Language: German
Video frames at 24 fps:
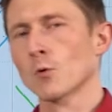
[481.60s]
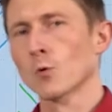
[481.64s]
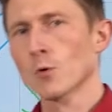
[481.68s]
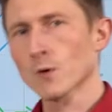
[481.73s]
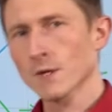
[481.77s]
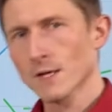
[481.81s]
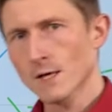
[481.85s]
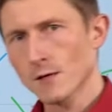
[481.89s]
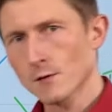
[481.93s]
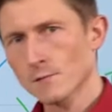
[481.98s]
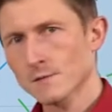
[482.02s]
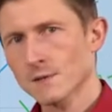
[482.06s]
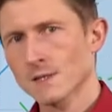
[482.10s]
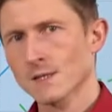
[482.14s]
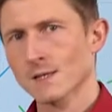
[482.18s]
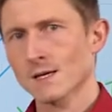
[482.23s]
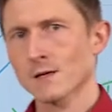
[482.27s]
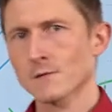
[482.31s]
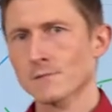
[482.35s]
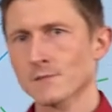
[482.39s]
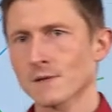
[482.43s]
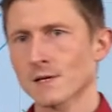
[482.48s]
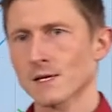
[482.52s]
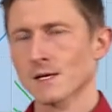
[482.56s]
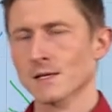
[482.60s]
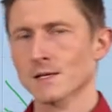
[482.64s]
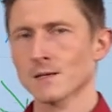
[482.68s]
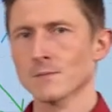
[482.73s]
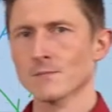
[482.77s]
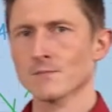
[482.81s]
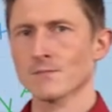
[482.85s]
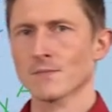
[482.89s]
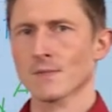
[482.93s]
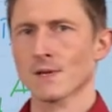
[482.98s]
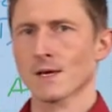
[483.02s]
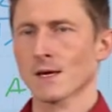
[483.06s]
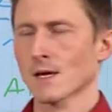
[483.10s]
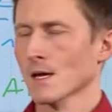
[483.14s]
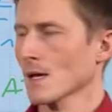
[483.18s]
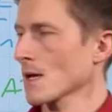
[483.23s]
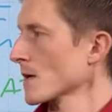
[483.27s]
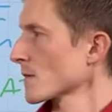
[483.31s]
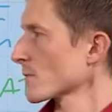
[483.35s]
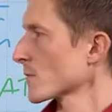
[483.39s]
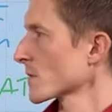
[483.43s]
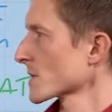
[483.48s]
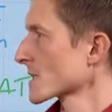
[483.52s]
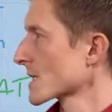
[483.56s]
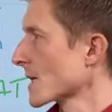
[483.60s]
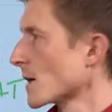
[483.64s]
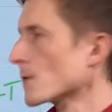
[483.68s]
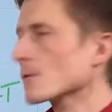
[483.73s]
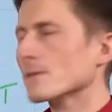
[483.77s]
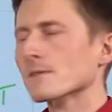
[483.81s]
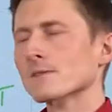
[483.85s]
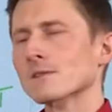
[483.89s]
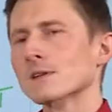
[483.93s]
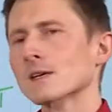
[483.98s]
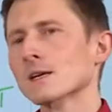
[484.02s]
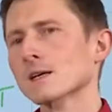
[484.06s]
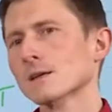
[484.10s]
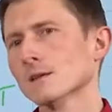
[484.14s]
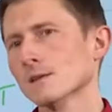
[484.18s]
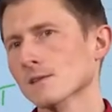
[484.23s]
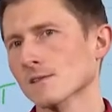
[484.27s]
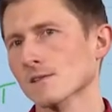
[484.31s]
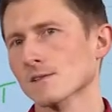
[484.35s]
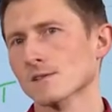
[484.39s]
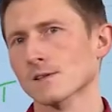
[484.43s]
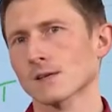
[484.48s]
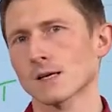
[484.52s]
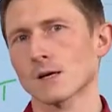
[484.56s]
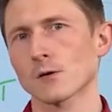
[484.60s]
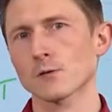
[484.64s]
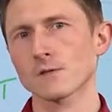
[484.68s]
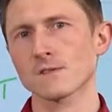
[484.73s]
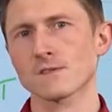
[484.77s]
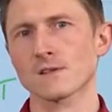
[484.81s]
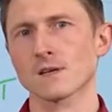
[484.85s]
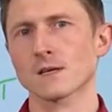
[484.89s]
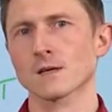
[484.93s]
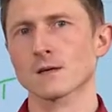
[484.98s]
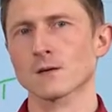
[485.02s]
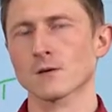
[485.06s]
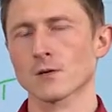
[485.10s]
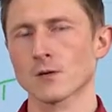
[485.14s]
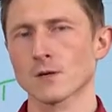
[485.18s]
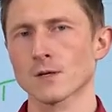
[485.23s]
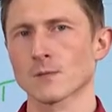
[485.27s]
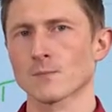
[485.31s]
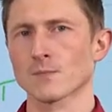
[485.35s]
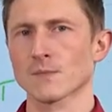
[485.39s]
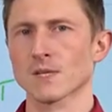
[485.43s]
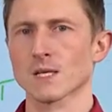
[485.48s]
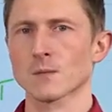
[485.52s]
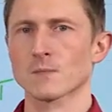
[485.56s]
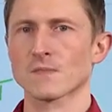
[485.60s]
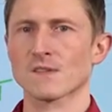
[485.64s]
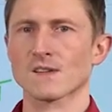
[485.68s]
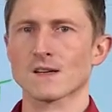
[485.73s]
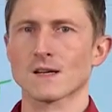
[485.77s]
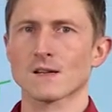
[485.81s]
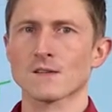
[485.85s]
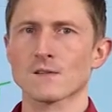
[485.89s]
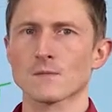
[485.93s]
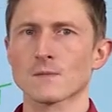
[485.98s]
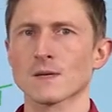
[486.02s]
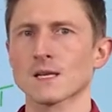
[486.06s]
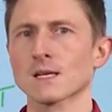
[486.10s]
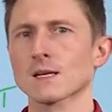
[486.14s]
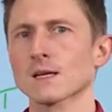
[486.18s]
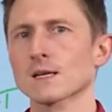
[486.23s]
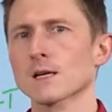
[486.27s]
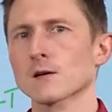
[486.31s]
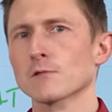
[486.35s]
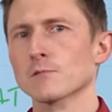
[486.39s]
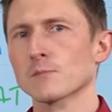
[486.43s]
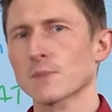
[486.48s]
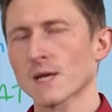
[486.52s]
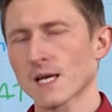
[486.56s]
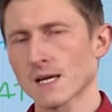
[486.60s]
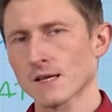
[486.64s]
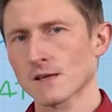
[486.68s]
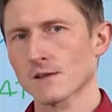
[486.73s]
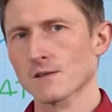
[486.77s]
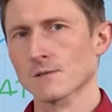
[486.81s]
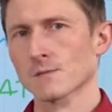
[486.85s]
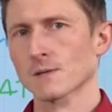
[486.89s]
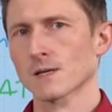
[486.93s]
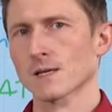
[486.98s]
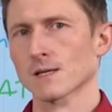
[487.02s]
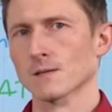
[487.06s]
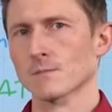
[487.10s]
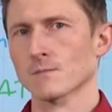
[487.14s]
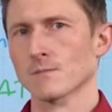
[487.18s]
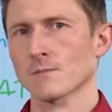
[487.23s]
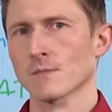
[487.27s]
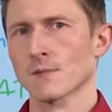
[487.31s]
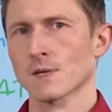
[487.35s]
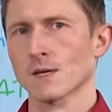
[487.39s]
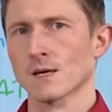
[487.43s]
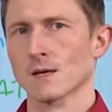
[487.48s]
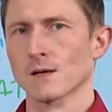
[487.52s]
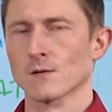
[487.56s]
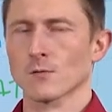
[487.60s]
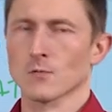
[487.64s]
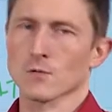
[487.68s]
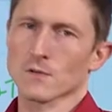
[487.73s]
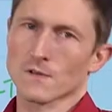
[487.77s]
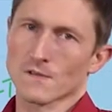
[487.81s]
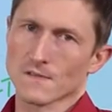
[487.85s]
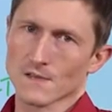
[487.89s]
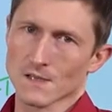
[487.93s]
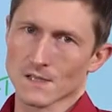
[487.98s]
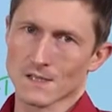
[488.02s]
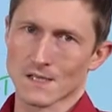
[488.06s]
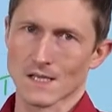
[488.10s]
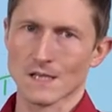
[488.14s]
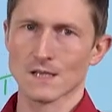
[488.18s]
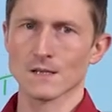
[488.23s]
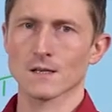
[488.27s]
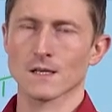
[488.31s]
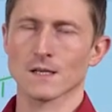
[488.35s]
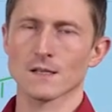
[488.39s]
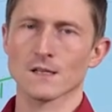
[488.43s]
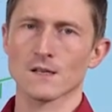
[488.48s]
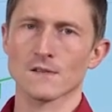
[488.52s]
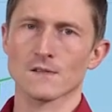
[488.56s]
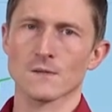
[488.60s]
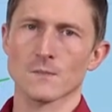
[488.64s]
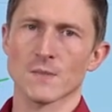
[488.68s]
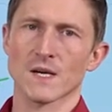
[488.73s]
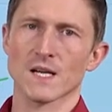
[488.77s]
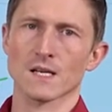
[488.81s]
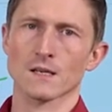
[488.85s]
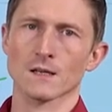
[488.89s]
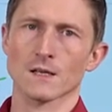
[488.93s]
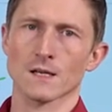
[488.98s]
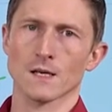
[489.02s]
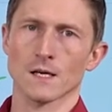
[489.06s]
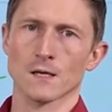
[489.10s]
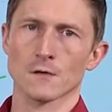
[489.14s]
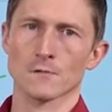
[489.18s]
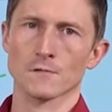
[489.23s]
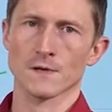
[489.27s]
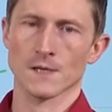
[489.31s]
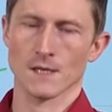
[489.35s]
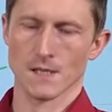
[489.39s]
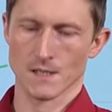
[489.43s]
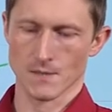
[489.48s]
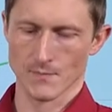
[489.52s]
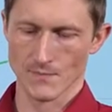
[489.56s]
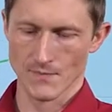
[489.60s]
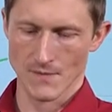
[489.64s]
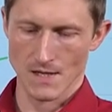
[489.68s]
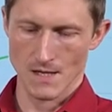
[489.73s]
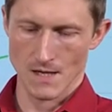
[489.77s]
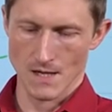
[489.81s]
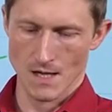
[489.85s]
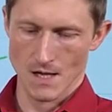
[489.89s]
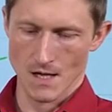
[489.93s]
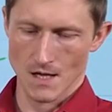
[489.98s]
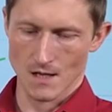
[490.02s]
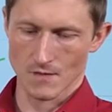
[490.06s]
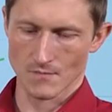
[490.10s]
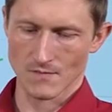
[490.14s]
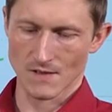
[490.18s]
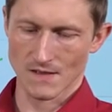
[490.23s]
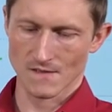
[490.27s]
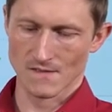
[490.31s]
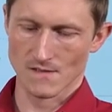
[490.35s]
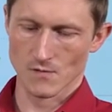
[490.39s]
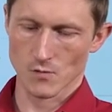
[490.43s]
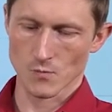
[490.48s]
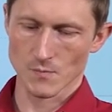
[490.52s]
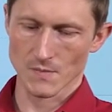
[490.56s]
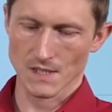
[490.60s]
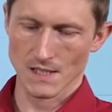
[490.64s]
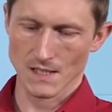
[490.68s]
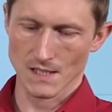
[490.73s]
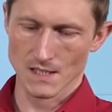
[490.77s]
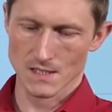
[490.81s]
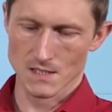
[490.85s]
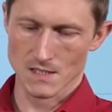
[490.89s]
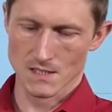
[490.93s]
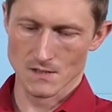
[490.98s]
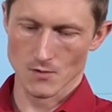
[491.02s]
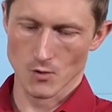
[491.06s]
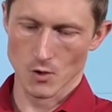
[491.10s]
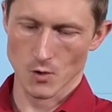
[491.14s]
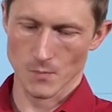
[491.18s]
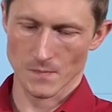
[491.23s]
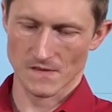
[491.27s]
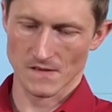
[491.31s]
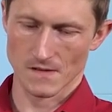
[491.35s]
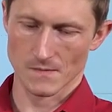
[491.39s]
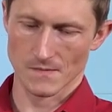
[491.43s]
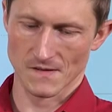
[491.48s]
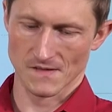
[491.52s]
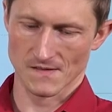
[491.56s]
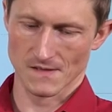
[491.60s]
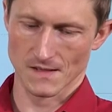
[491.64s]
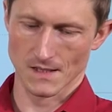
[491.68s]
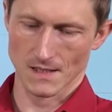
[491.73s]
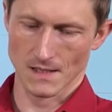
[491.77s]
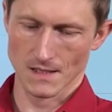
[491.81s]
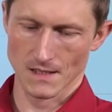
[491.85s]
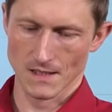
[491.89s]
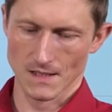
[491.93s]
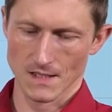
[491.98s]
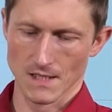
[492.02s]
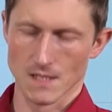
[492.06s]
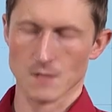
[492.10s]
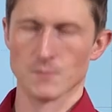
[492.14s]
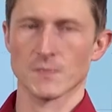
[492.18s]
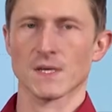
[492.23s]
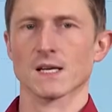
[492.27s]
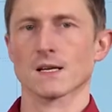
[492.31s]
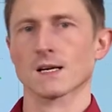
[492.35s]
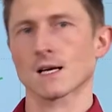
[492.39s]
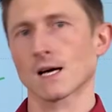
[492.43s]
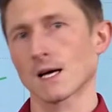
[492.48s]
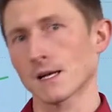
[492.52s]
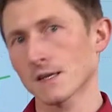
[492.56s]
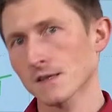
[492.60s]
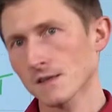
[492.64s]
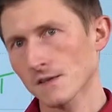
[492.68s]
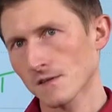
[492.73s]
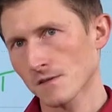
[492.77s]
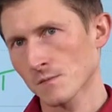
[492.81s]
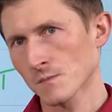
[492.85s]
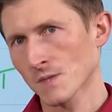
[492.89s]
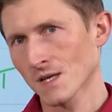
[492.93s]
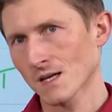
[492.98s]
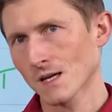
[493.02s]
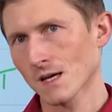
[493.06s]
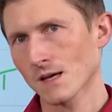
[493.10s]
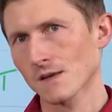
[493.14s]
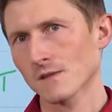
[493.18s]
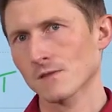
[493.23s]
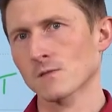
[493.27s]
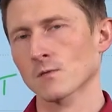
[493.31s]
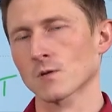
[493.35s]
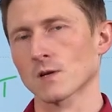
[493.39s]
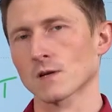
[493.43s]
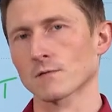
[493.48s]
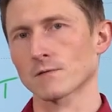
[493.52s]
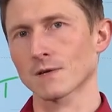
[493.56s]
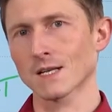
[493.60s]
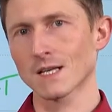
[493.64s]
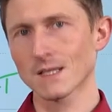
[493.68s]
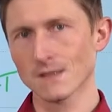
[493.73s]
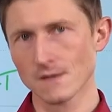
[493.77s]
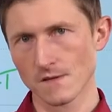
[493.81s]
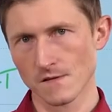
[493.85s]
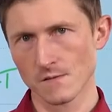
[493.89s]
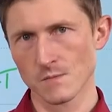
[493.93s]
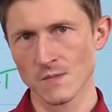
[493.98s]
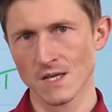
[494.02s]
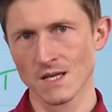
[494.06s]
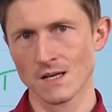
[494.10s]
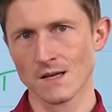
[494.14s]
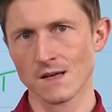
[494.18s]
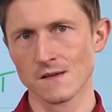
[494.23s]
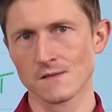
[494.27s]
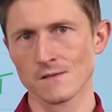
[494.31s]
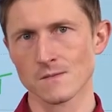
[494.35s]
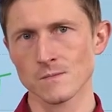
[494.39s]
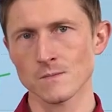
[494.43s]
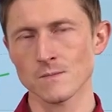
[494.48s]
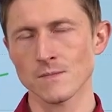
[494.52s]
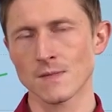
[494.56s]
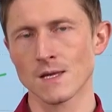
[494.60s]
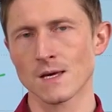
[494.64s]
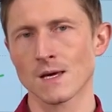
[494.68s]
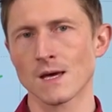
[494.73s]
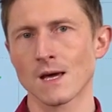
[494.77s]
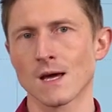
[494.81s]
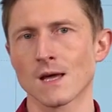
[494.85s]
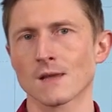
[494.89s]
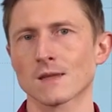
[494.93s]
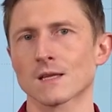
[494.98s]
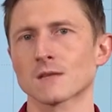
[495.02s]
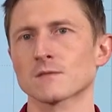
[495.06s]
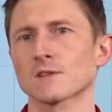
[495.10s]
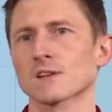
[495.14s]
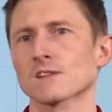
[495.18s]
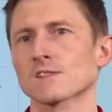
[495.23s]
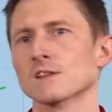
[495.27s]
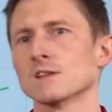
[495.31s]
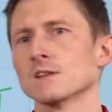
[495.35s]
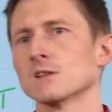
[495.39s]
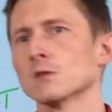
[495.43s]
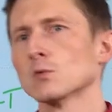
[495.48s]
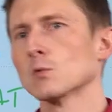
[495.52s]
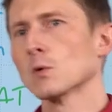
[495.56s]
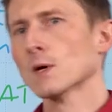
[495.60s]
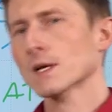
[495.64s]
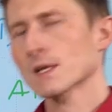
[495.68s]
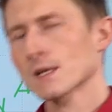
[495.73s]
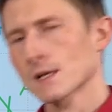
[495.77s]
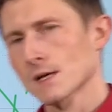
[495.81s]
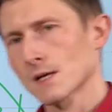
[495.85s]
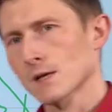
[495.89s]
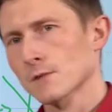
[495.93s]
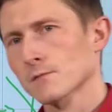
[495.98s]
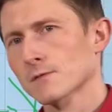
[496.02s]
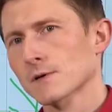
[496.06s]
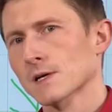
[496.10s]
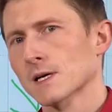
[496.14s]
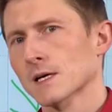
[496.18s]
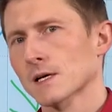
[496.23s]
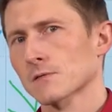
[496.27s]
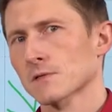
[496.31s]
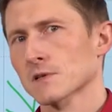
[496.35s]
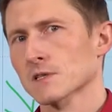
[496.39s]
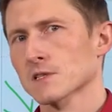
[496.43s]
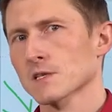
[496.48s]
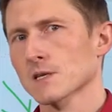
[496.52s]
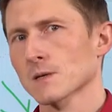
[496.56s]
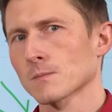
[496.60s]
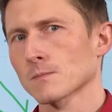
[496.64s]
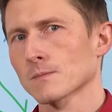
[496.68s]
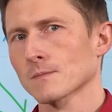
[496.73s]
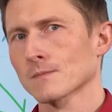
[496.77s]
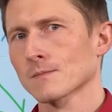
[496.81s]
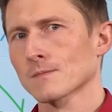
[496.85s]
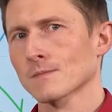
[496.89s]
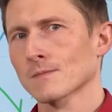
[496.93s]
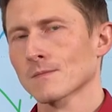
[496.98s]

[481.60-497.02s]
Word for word: oder auf die Nachfrage von tausend Dingen, die Sie sich ausdenken können, gibt es ganz wenige, die auf beides wirken. Und Sie denken an diese beiden Kernfragen. Wenn es darum geht, ob sich was geändert hat bei kann ich es mir leisten oder will ich es mir leisten, dann wird sich nur die Nachfrage verschieben.